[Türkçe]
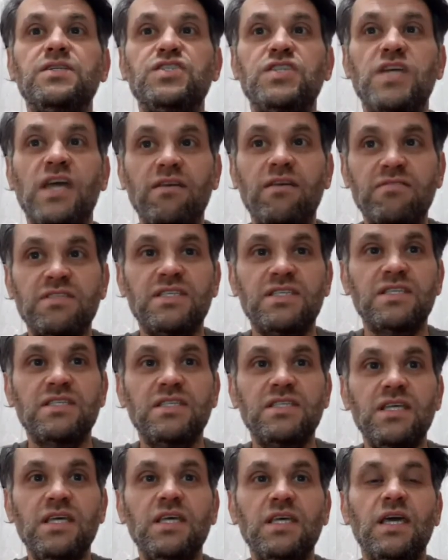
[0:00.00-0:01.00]

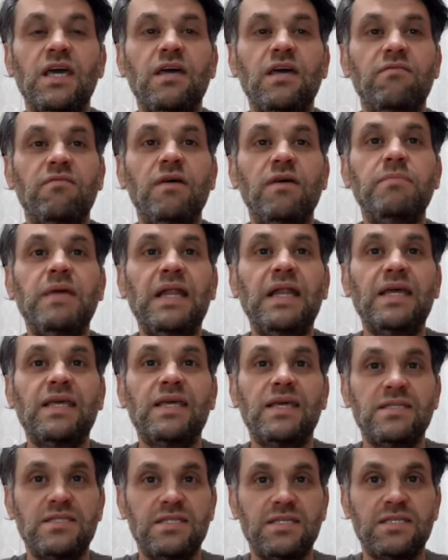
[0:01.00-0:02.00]
şevksizlik ve
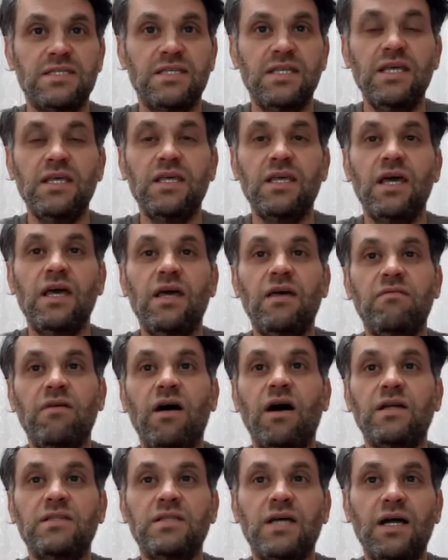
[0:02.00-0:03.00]
melekesizlik
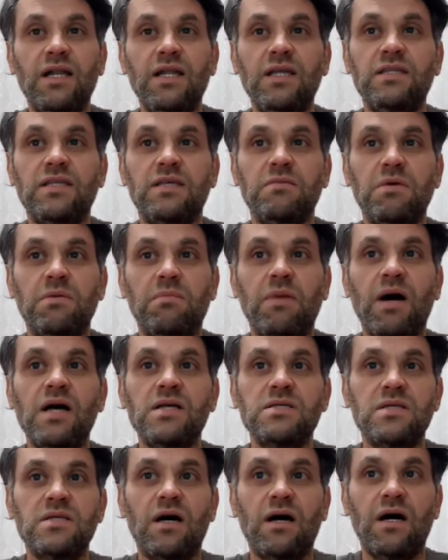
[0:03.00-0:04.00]
ve atalet gibi
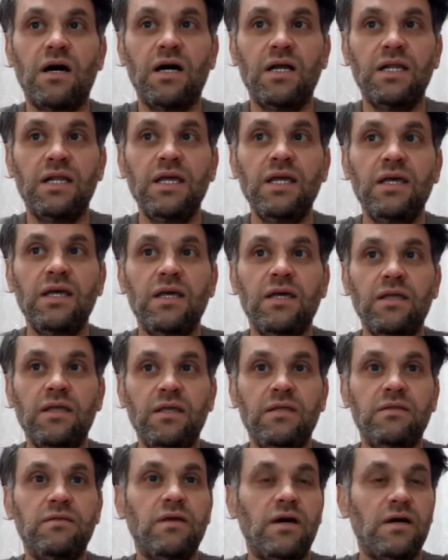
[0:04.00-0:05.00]
bazı hali
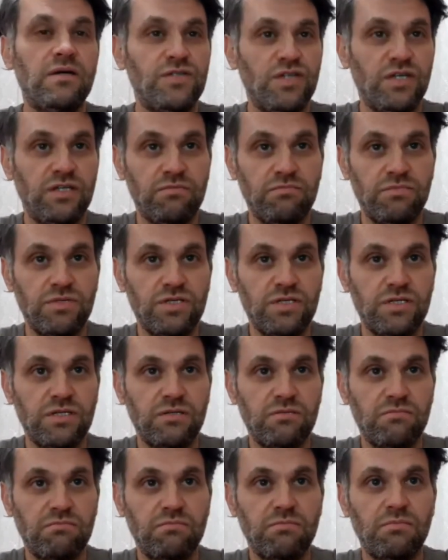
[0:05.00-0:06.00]
intihac
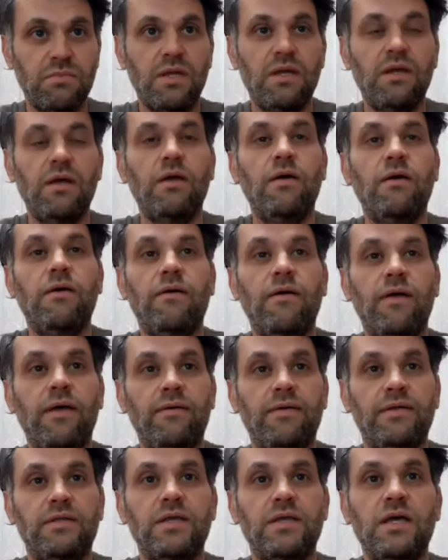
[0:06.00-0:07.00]
etmiş.
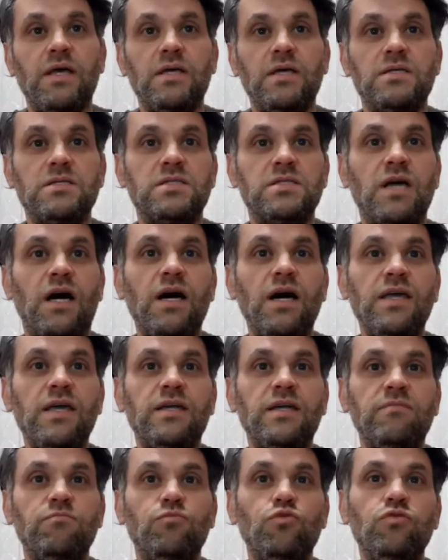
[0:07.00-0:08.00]
Evet.
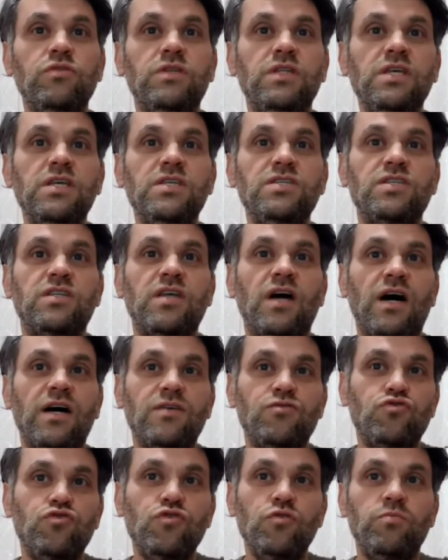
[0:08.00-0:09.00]
Sair müntici
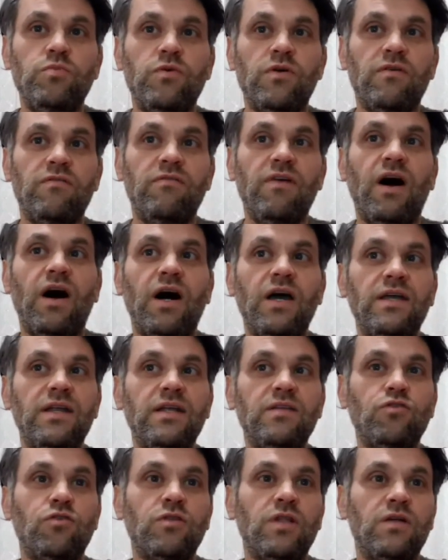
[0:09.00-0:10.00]
taaccüp ve
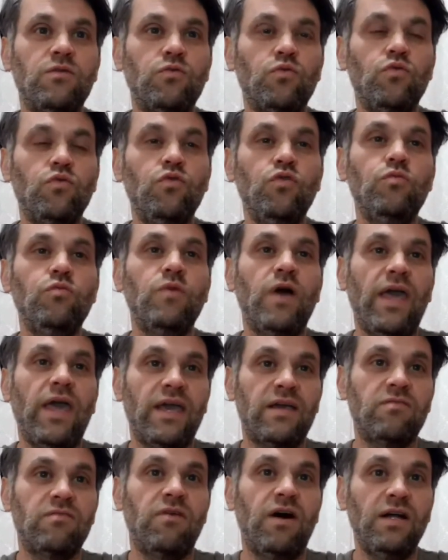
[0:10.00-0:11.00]
hayret olan ulumu
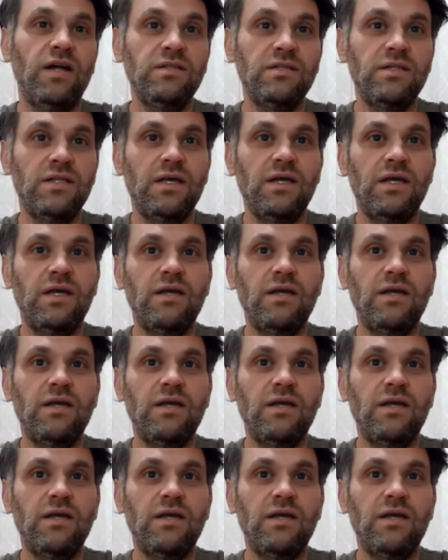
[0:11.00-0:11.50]
ekvan